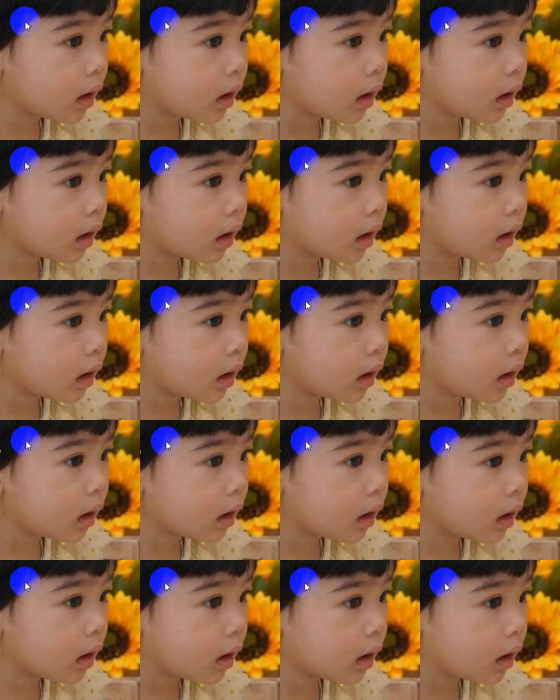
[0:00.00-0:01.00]
Ờ, bị các
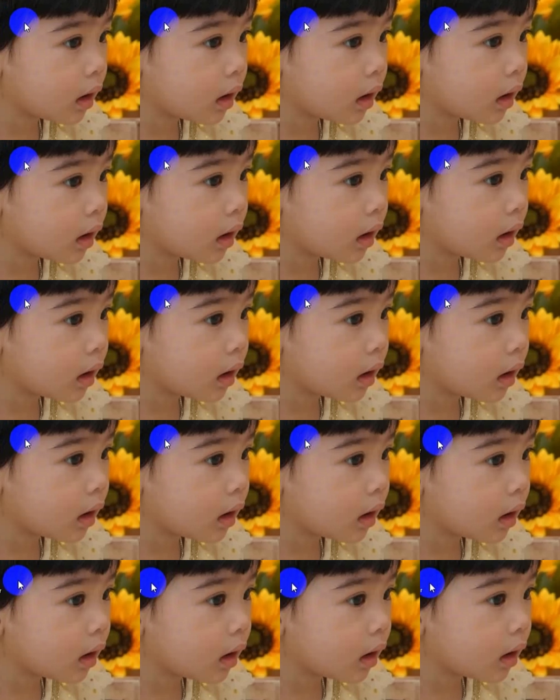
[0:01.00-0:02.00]
cái ờ,
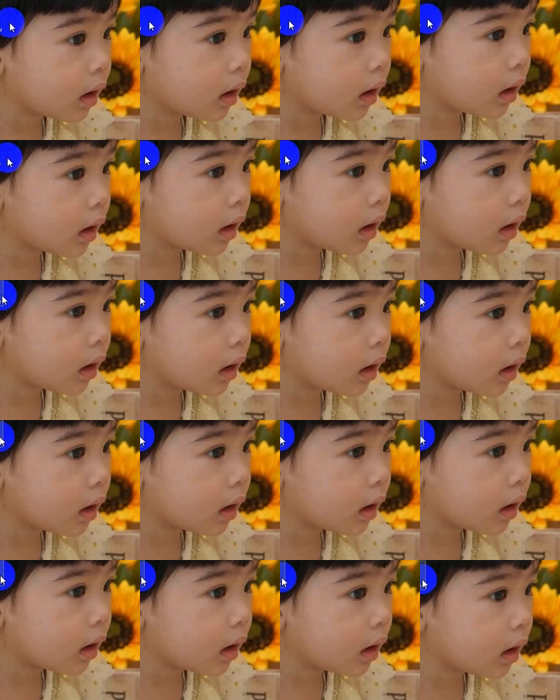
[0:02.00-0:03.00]
hacker dùng
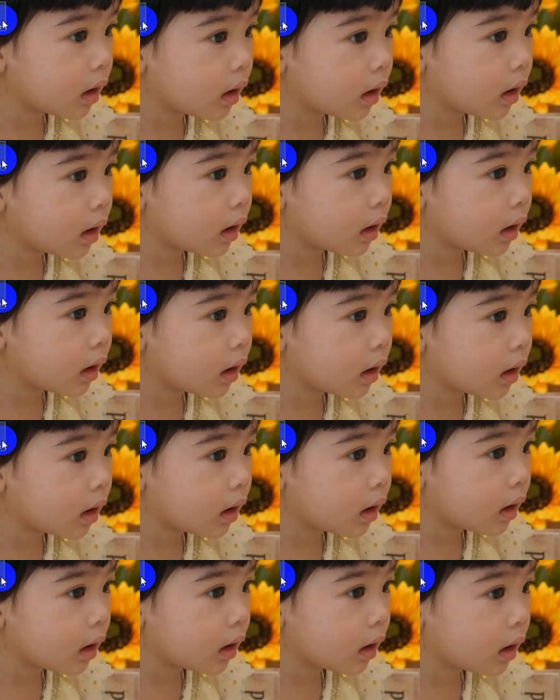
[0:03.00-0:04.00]
để ờ, tấn
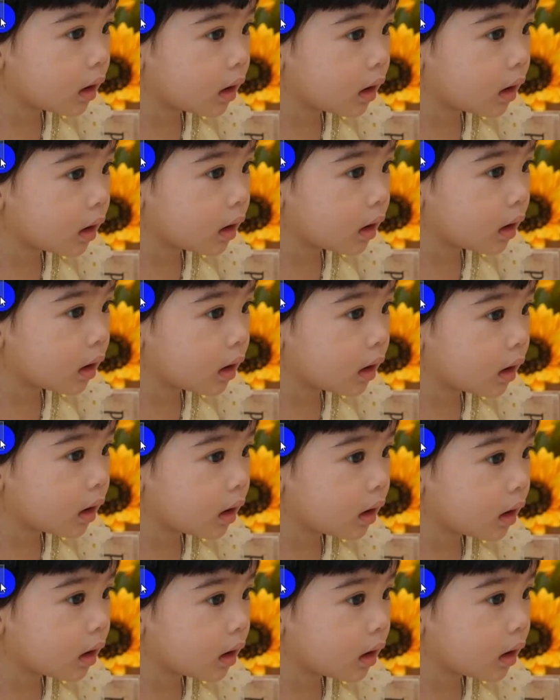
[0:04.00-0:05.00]
công virus
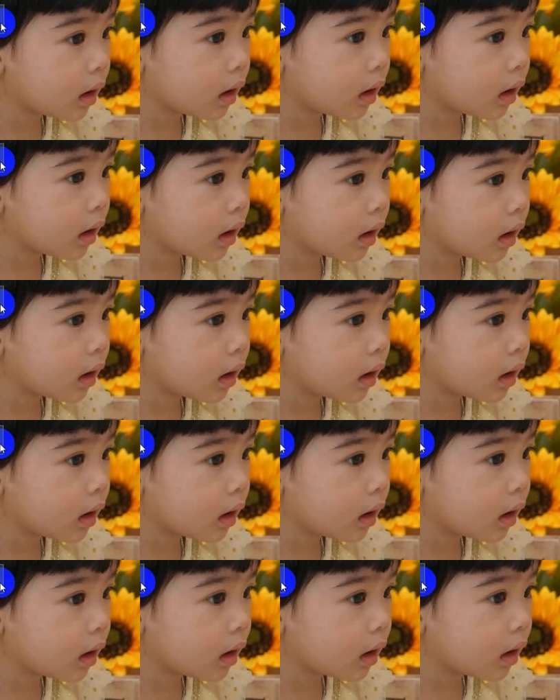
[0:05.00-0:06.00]
mã hóa tống tiền
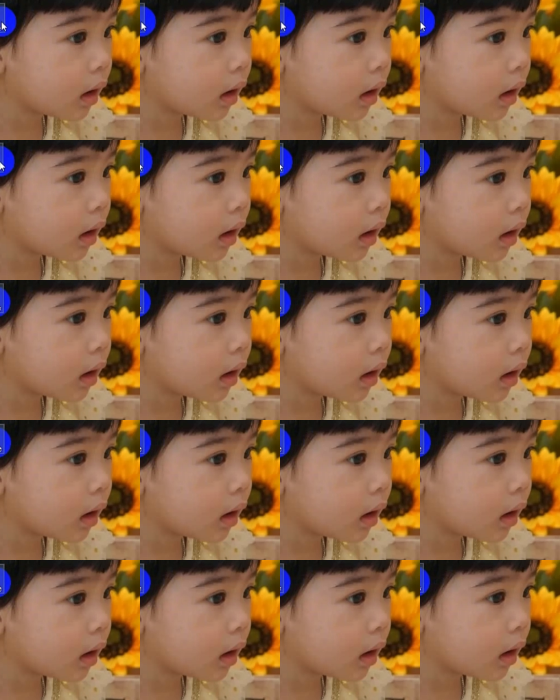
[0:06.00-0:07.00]
ừ,
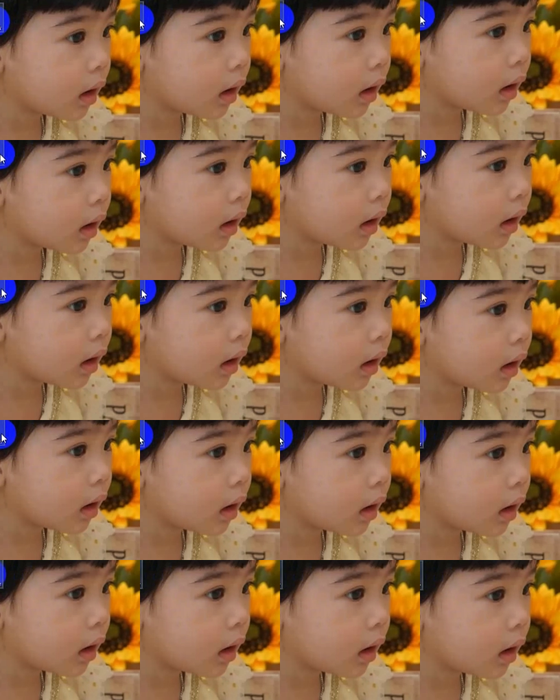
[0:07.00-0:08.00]
cho các
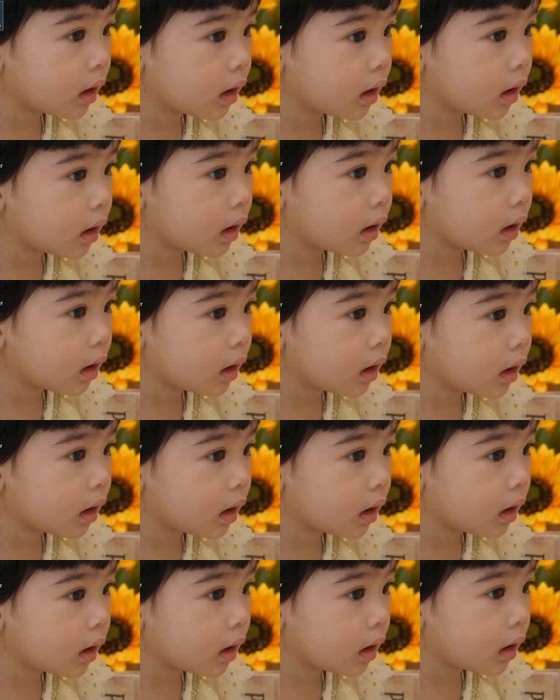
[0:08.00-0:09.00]
doanh nghiệp rất là nhiều
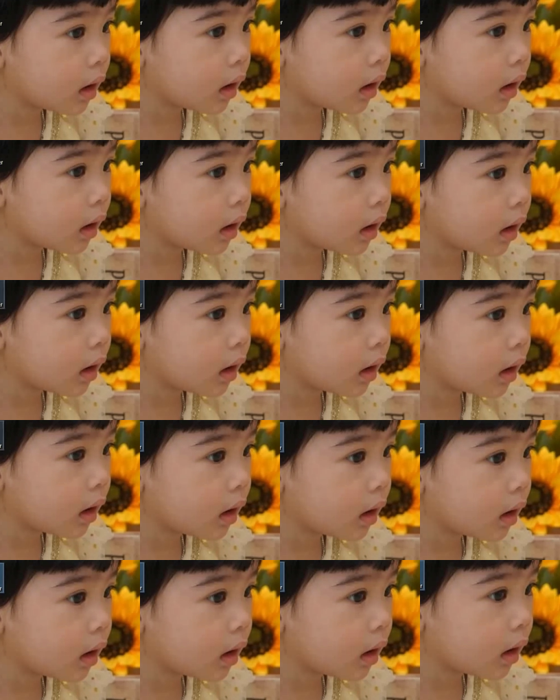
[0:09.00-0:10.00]
cho nên các
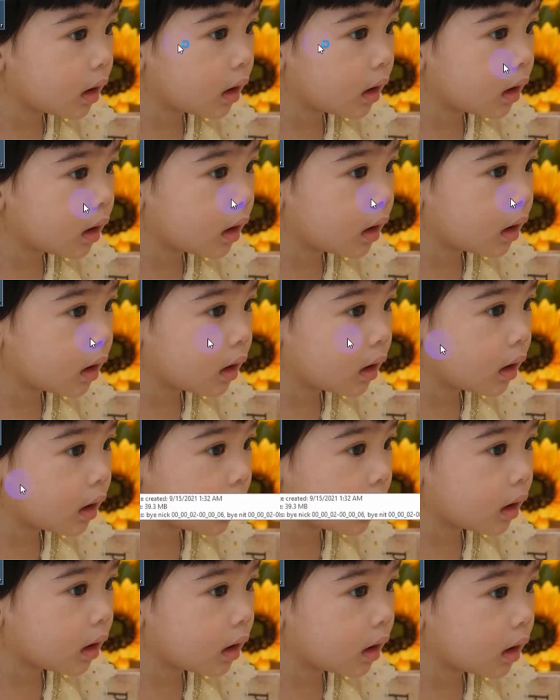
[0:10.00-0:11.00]
bạn khi các bạn sử
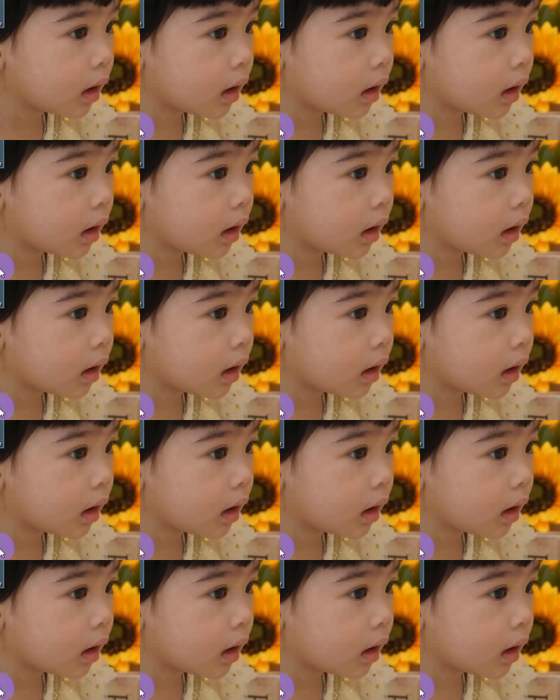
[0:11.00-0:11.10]
dụng